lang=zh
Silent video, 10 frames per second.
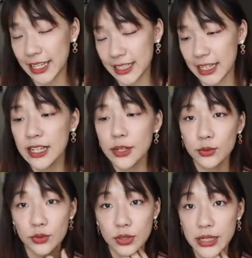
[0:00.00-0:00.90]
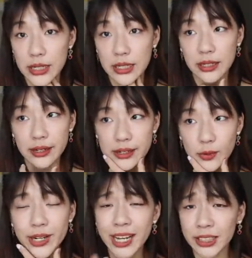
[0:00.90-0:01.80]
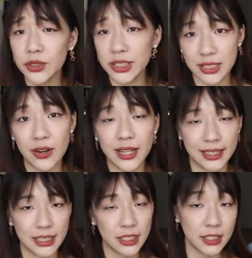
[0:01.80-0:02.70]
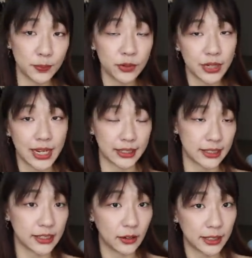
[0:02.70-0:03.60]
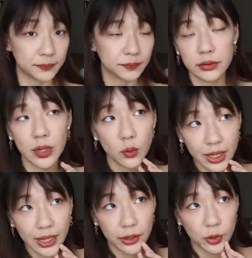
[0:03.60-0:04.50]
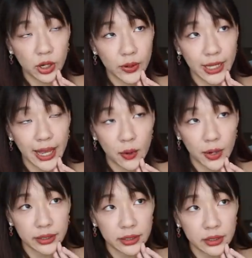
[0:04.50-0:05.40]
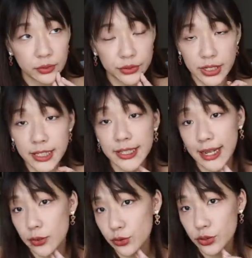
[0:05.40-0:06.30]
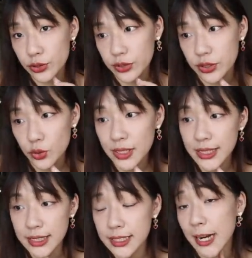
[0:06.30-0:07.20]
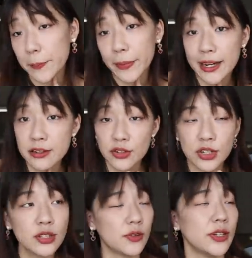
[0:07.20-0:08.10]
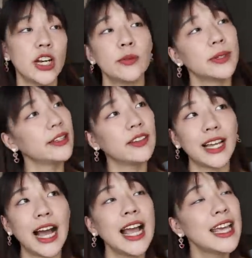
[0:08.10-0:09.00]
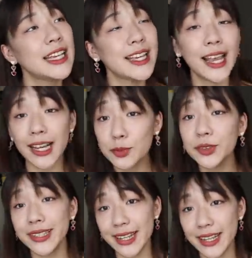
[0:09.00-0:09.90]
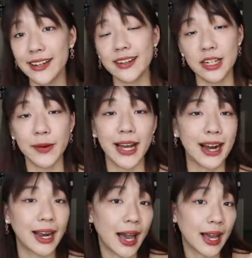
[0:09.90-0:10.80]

待这样，所以我两个都喜欢，但是不一样的喜欢。那未来有没有要回台湾呢？我觉得这很难说，就是顺其自然吧，人生总会带我们到达下一个目的地的，是吧？